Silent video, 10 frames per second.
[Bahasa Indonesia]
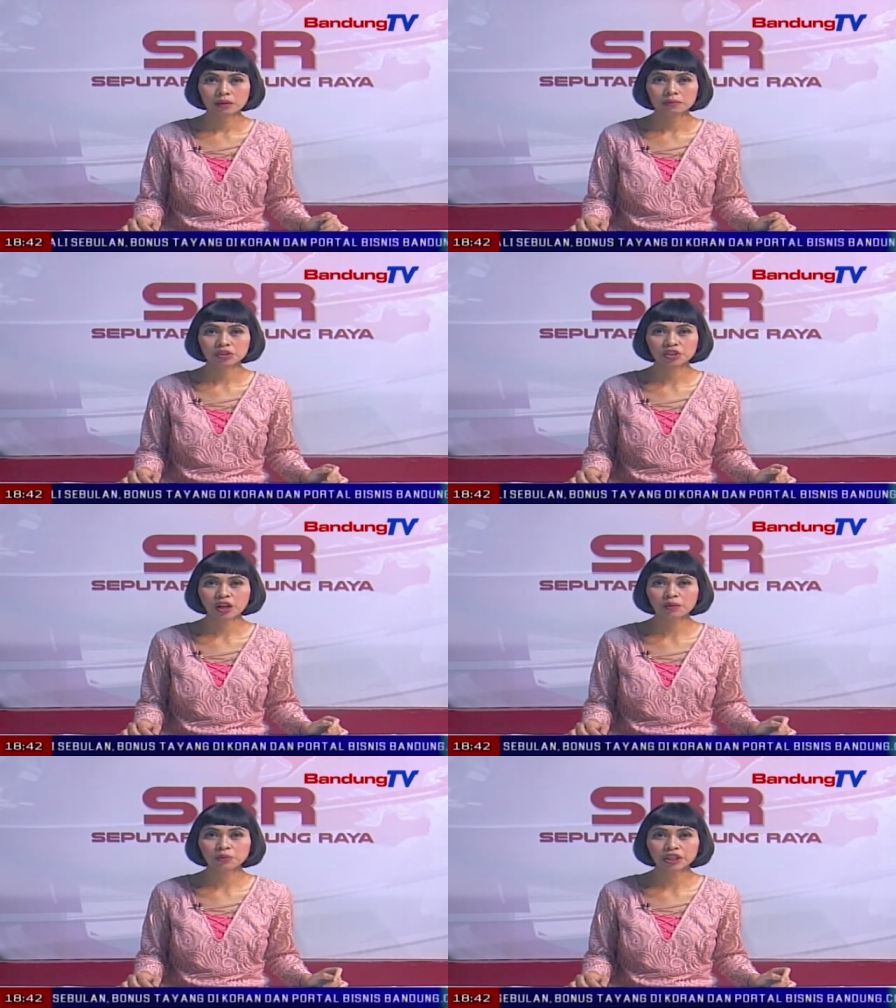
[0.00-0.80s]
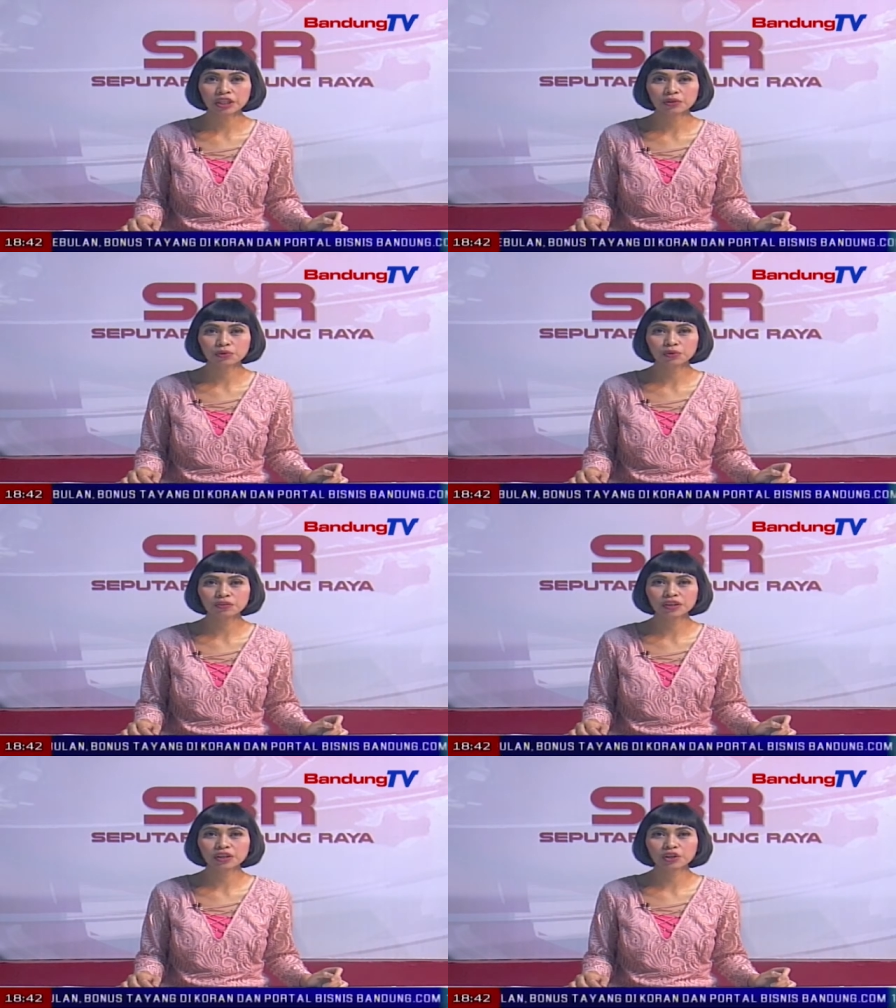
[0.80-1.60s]
Menjelang mudik Idul
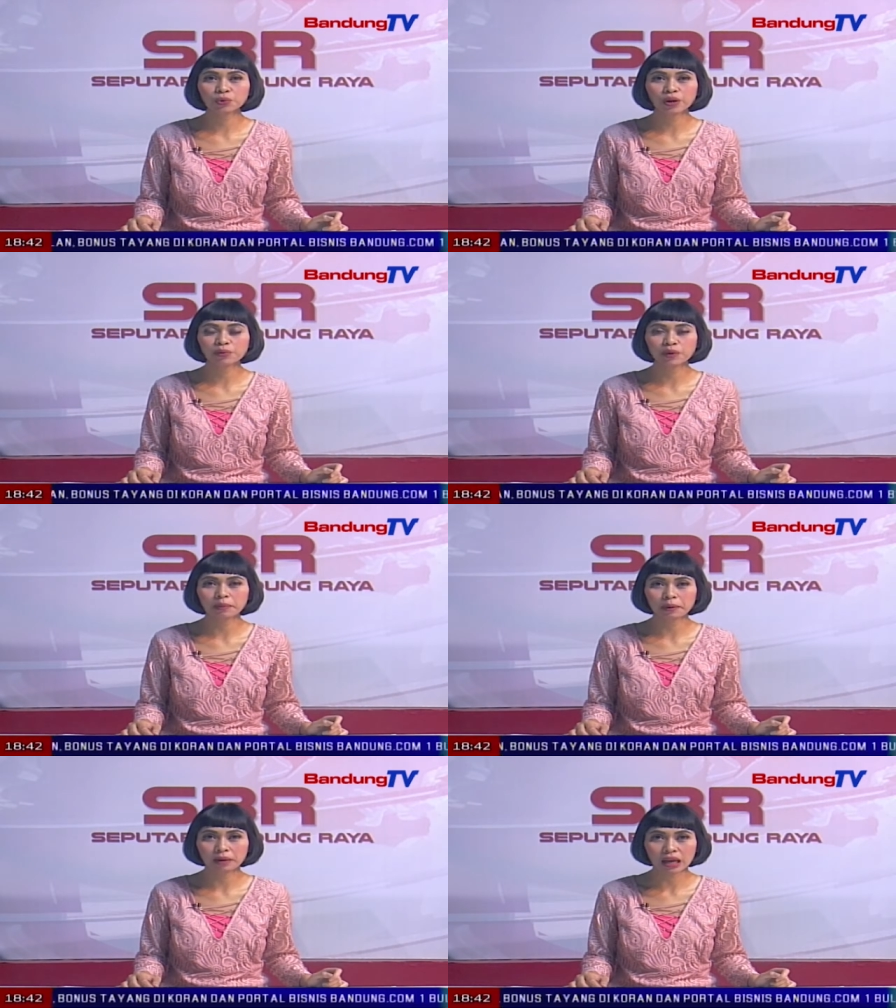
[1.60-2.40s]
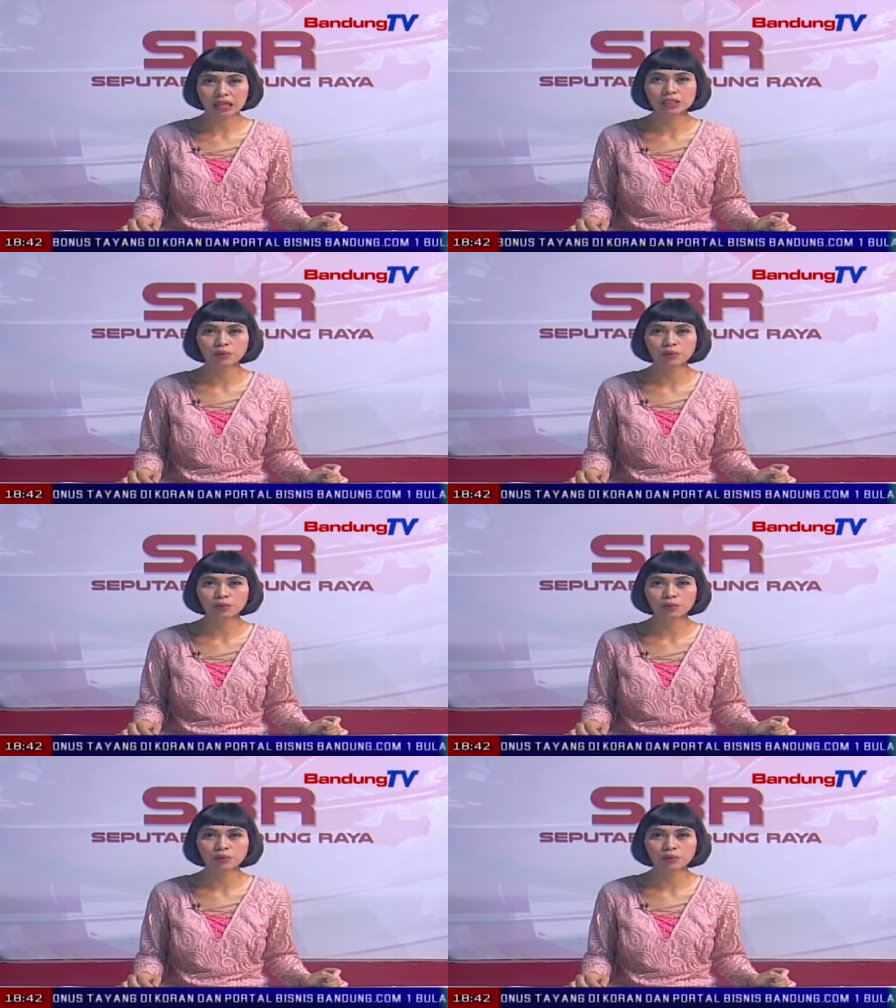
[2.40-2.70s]
Fitri 2018,